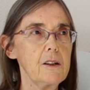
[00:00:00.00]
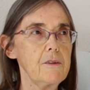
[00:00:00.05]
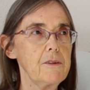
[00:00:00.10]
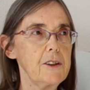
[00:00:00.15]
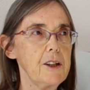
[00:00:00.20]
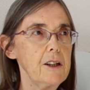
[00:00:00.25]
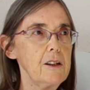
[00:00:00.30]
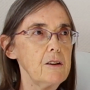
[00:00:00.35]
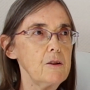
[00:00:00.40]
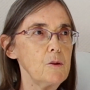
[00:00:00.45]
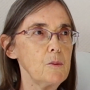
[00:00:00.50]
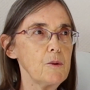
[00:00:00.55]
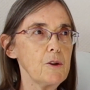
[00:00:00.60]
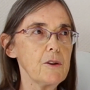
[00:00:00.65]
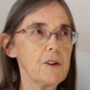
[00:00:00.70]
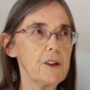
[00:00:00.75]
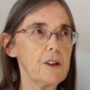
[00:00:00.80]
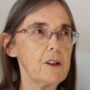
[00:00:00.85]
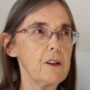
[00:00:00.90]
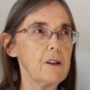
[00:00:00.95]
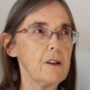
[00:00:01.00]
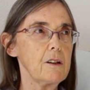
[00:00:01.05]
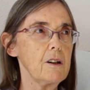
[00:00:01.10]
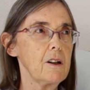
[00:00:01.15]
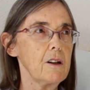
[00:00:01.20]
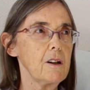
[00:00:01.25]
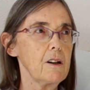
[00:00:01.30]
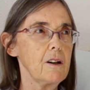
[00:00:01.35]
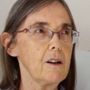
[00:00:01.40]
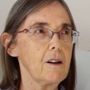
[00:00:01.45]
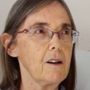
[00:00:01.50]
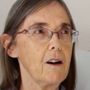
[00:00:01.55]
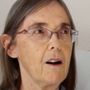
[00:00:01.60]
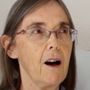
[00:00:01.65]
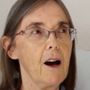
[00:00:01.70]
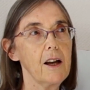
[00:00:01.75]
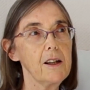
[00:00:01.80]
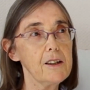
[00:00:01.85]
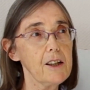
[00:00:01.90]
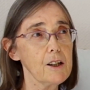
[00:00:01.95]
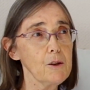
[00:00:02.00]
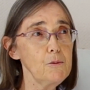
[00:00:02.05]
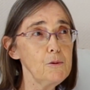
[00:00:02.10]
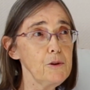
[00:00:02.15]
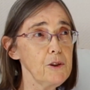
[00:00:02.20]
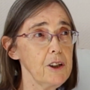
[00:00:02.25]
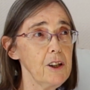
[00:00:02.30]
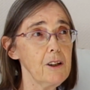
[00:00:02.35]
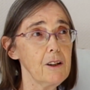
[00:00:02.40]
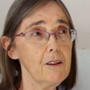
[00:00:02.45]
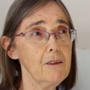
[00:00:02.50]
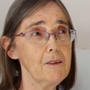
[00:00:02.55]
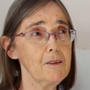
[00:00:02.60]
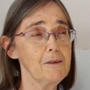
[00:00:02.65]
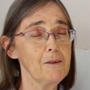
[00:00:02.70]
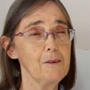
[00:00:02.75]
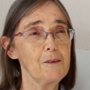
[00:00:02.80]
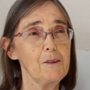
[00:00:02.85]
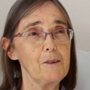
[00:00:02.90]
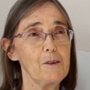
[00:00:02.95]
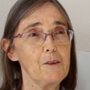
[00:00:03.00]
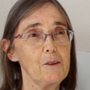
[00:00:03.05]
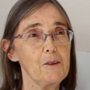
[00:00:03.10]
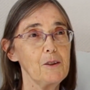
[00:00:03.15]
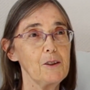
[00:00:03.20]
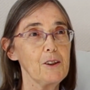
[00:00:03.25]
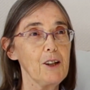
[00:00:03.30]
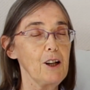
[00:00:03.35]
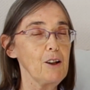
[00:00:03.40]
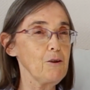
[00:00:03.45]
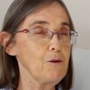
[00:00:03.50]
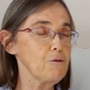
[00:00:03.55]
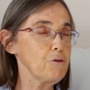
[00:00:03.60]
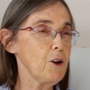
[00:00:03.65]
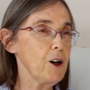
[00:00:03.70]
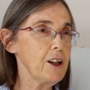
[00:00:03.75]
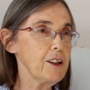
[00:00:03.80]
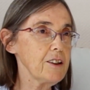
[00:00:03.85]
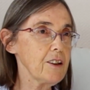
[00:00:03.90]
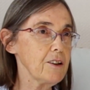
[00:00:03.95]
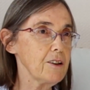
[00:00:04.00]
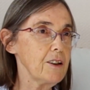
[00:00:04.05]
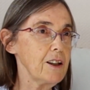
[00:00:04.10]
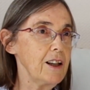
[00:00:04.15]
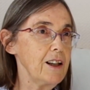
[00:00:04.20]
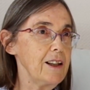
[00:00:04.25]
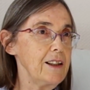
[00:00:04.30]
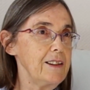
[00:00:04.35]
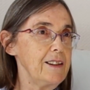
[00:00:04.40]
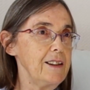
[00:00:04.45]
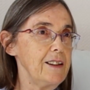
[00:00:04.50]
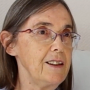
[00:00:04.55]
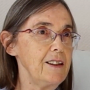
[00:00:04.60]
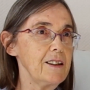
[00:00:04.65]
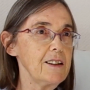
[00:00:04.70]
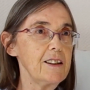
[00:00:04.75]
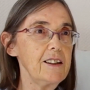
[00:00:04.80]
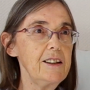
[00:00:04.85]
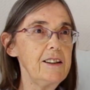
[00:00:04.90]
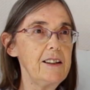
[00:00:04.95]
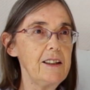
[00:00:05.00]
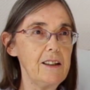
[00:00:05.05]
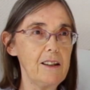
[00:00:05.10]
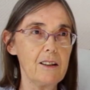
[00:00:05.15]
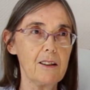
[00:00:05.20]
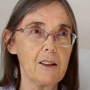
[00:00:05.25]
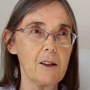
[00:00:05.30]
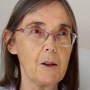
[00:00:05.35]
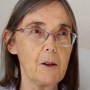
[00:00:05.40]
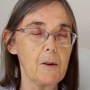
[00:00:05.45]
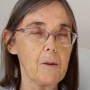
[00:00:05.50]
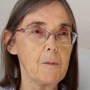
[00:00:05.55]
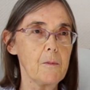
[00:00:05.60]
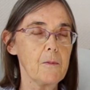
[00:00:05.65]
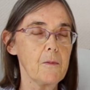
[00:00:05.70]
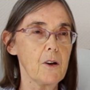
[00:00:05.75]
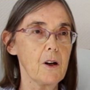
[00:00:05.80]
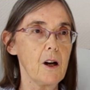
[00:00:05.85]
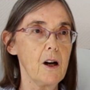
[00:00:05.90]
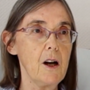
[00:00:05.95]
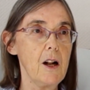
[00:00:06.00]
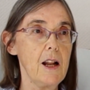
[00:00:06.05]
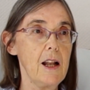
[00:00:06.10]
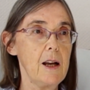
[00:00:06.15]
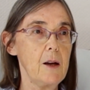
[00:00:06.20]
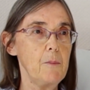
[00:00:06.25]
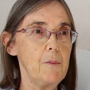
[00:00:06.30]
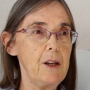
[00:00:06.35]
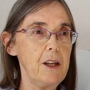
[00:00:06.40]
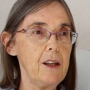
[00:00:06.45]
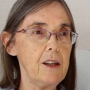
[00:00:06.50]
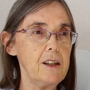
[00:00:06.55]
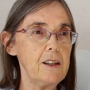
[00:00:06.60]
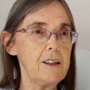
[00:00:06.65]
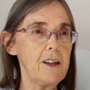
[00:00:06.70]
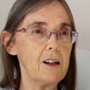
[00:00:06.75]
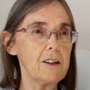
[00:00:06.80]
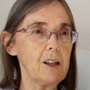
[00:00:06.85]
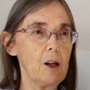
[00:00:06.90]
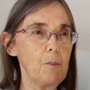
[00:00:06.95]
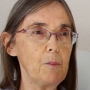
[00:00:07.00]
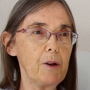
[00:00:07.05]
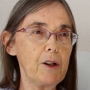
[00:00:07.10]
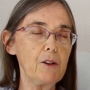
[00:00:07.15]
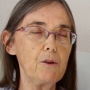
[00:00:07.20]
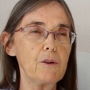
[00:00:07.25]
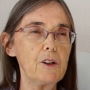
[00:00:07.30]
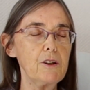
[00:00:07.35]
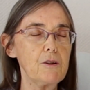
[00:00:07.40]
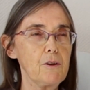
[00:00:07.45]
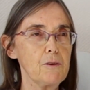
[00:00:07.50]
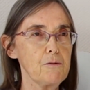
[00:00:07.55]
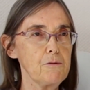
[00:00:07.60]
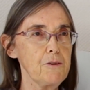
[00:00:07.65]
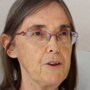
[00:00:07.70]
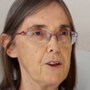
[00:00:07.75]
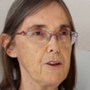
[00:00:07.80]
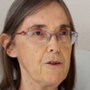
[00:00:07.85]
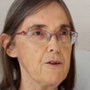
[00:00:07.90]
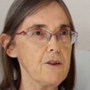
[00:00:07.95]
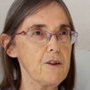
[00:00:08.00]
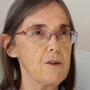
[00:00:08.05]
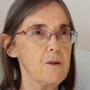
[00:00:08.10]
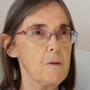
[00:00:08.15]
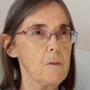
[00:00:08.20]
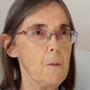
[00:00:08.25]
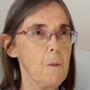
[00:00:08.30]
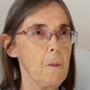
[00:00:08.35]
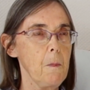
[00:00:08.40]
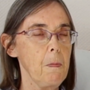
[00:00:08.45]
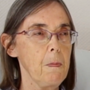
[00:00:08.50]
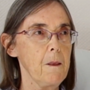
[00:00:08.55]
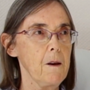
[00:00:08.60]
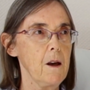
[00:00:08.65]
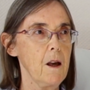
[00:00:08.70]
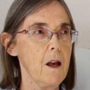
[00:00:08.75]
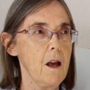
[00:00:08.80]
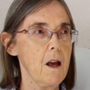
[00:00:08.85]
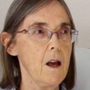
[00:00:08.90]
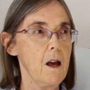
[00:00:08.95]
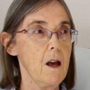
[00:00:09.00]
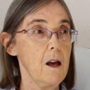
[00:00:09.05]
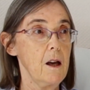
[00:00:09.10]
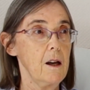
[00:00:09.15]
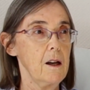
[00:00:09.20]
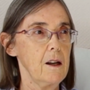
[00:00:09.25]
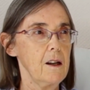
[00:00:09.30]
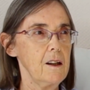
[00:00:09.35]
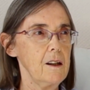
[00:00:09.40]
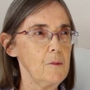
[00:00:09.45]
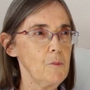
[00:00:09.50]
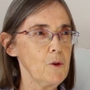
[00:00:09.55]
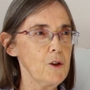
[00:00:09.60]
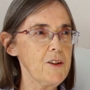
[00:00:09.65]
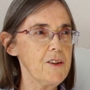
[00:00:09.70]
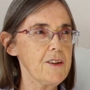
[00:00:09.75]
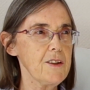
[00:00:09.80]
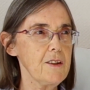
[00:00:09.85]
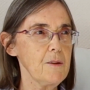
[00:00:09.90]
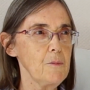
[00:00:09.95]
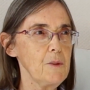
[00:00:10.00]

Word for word: Ils viennent demander à être écoutés, hein, quelquefois à être aidés, guidés. Voilà. Mais il y a un a priori de confiance. Et moi, ça